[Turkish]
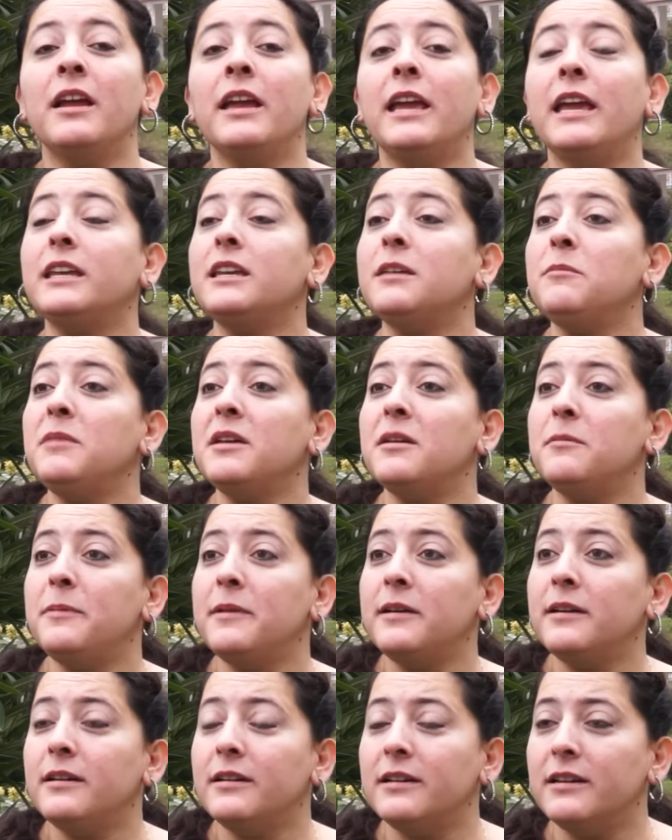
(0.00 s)
Hekim Yapı
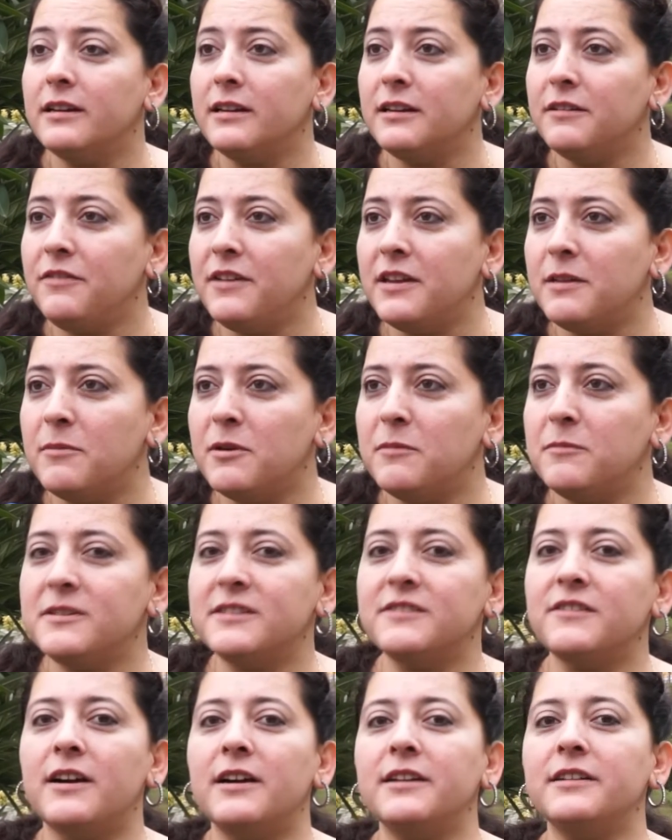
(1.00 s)
e,
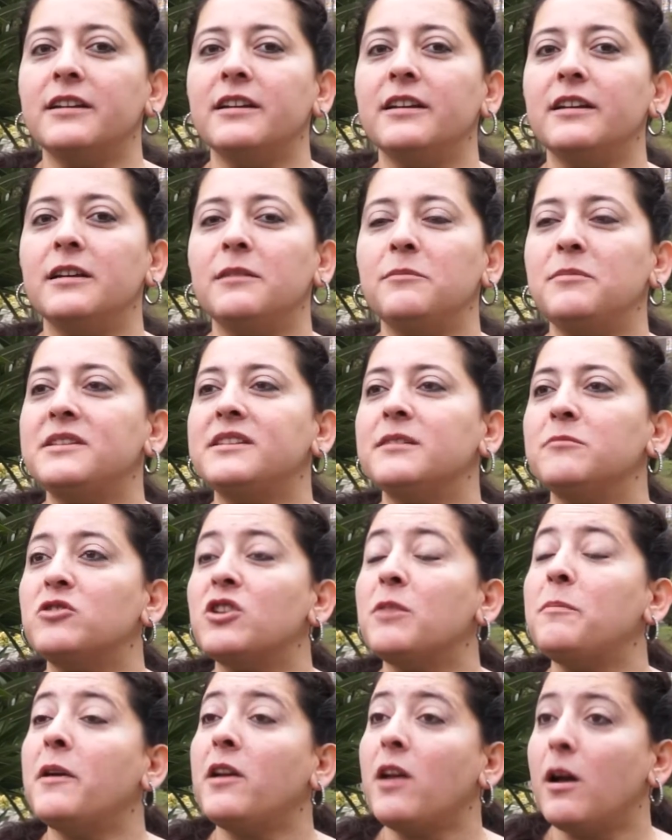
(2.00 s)
firmamız var. E, bizim
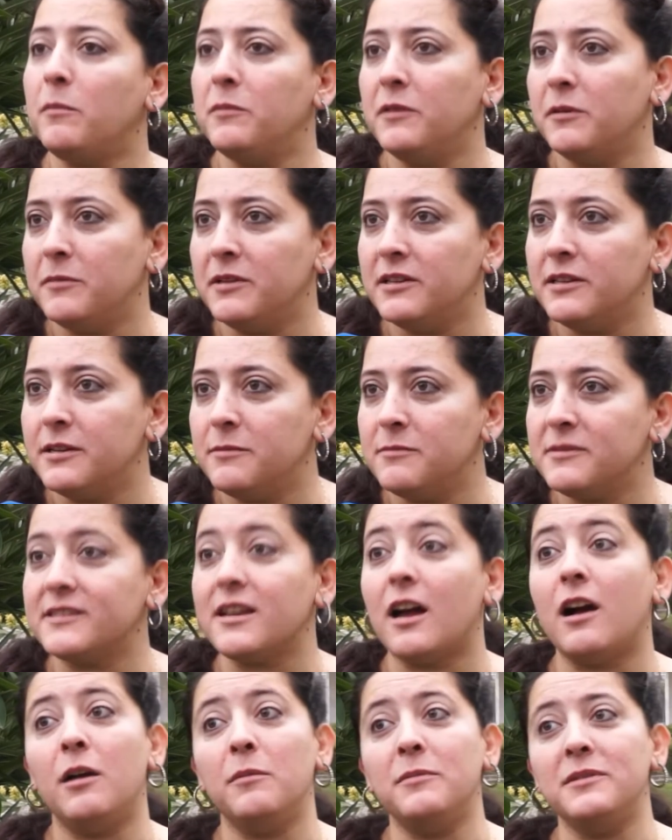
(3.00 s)
cephe kaplamalarımız
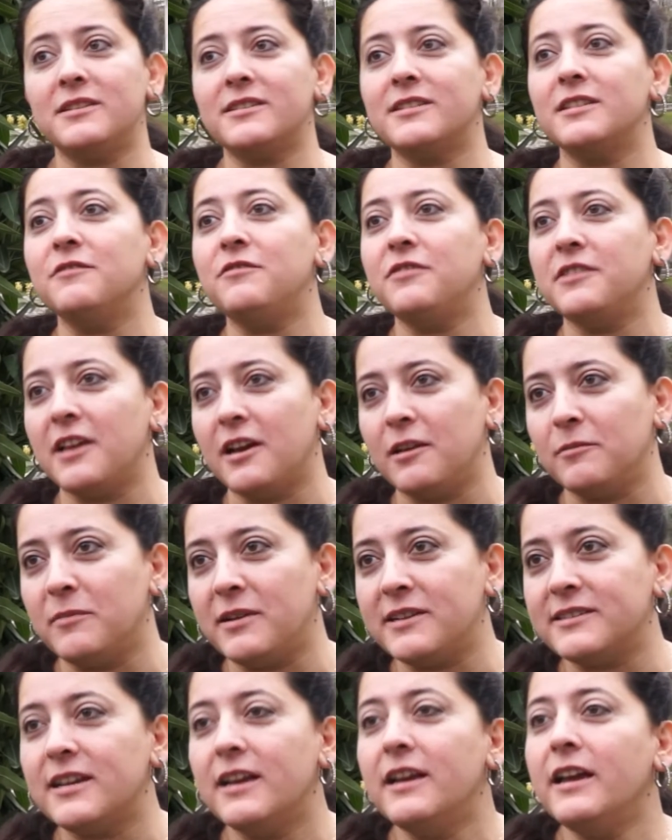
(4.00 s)
A1 sınıfı
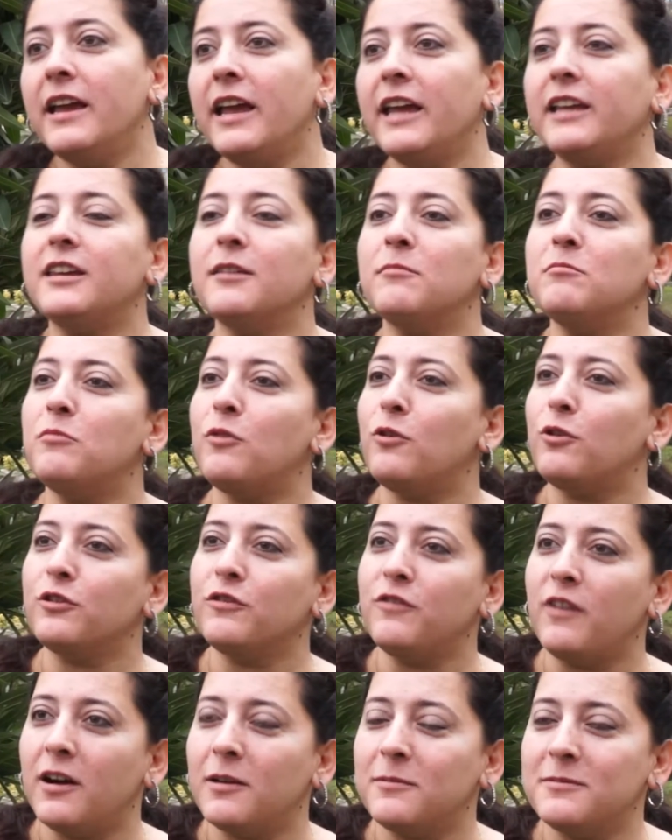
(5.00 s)
yanmaz. Hekim board,
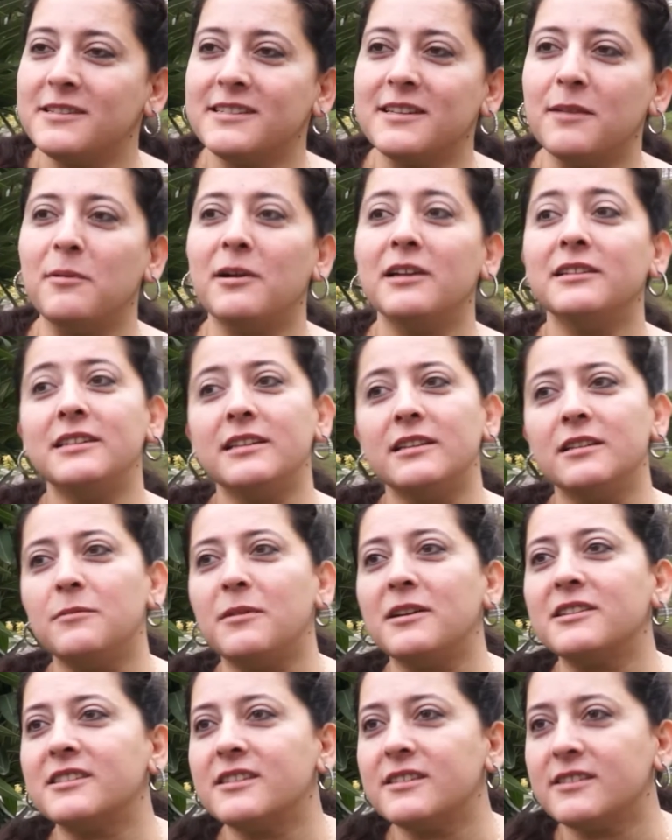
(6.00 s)
fiber cement, yalı
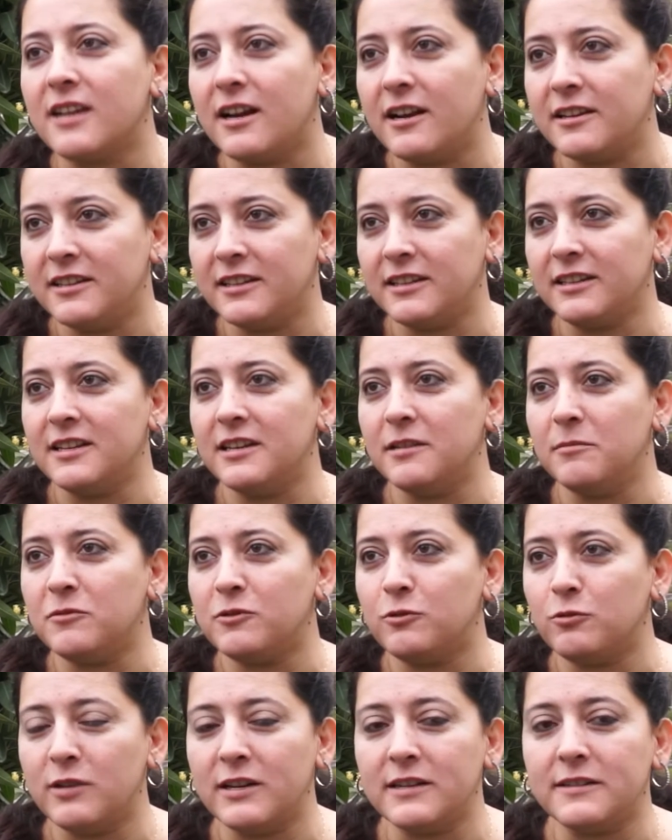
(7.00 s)
baskı
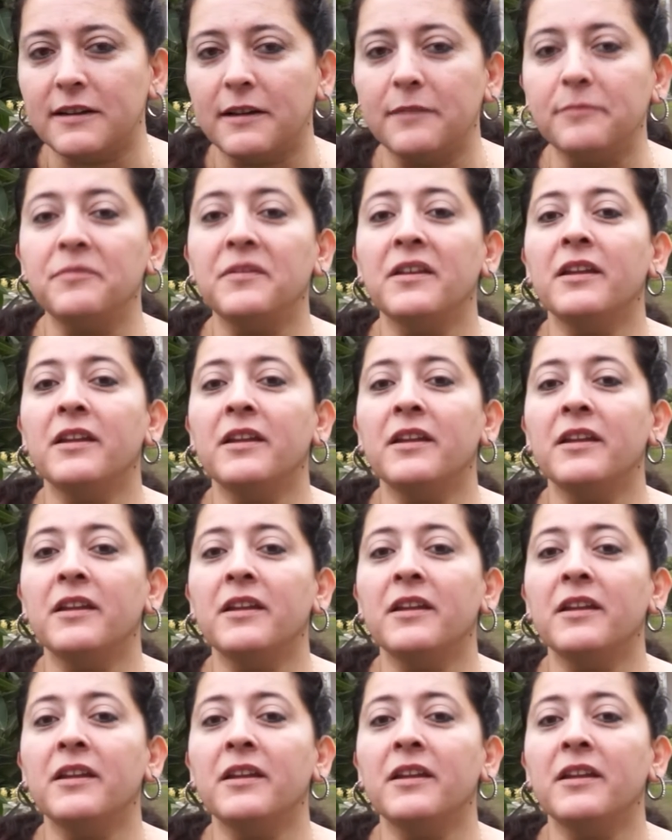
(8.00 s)
sidinglerimizi üreten.